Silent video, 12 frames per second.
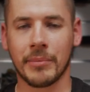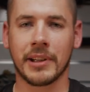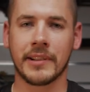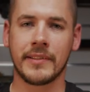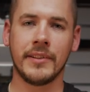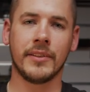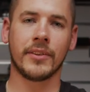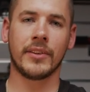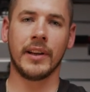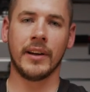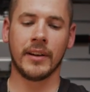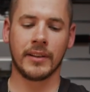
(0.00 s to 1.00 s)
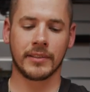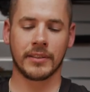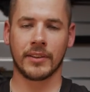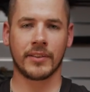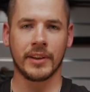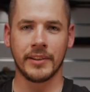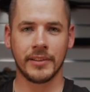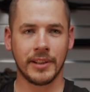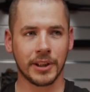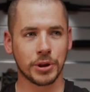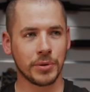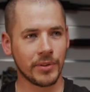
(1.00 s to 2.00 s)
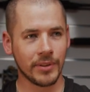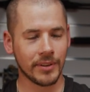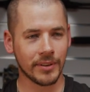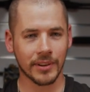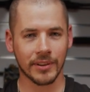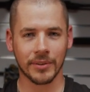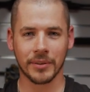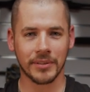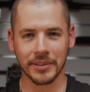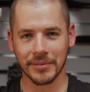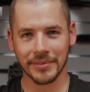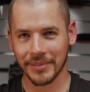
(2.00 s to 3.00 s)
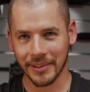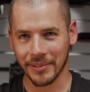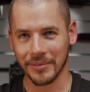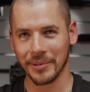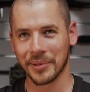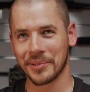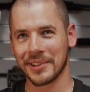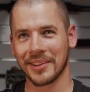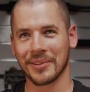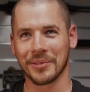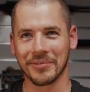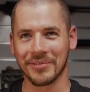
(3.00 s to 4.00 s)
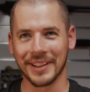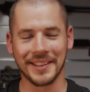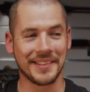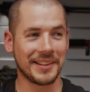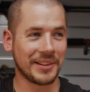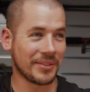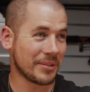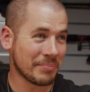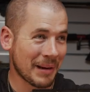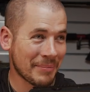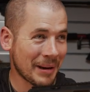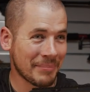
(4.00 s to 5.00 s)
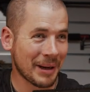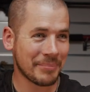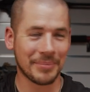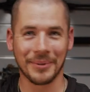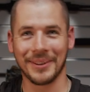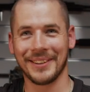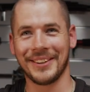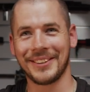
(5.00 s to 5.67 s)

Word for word: Magazin ist leer, hast keine Leerschüsse oder so. Ich weiß nicht, wie oft ich das auf dem Feld sehe, so bap, bap, bap oder